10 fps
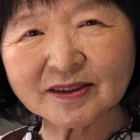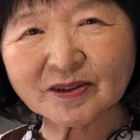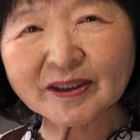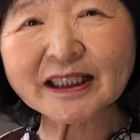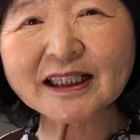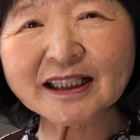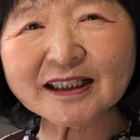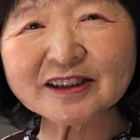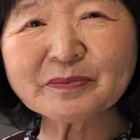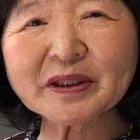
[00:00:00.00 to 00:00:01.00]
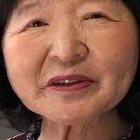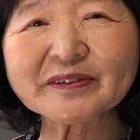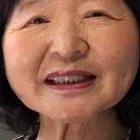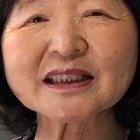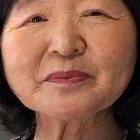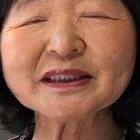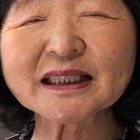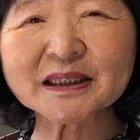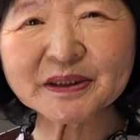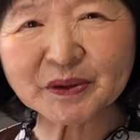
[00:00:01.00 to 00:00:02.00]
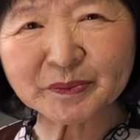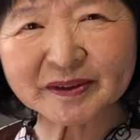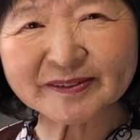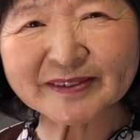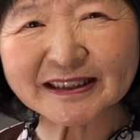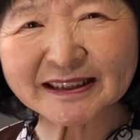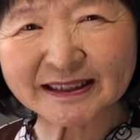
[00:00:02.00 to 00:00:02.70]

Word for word: これから梅を割ってみたいと思います